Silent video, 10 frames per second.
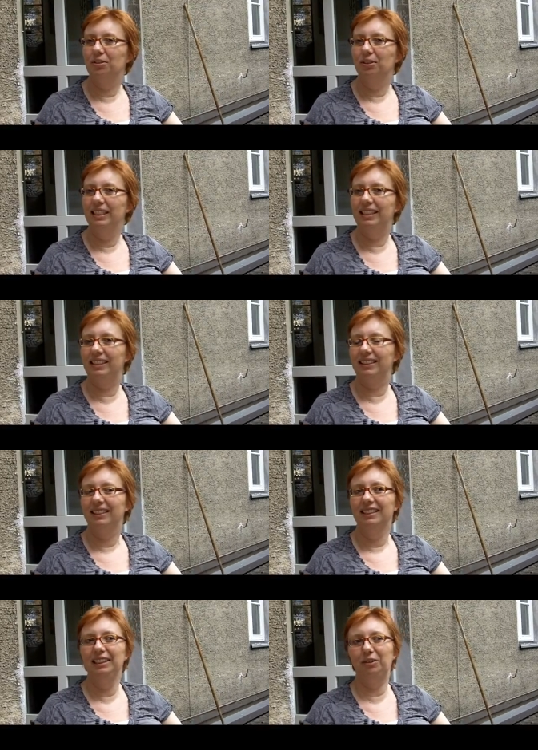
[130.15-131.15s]
Also nicht,
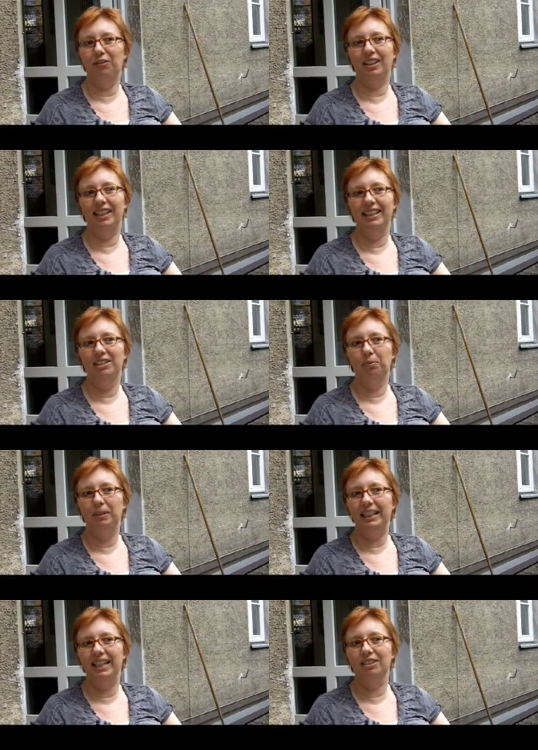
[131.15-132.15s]
nicht frei. Also
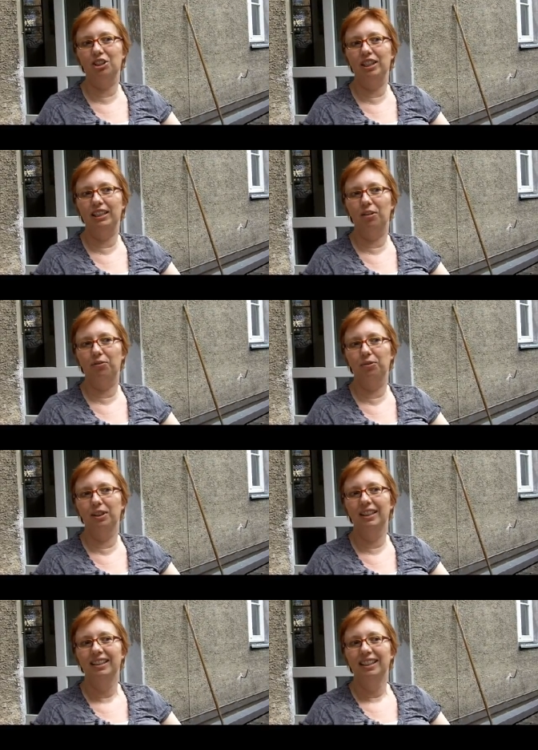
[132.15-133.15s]
Begehren steht auch
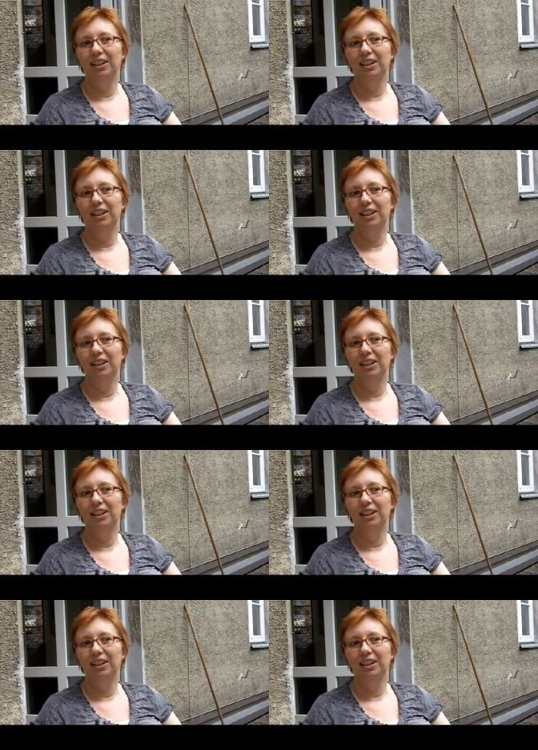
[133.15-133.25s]
für,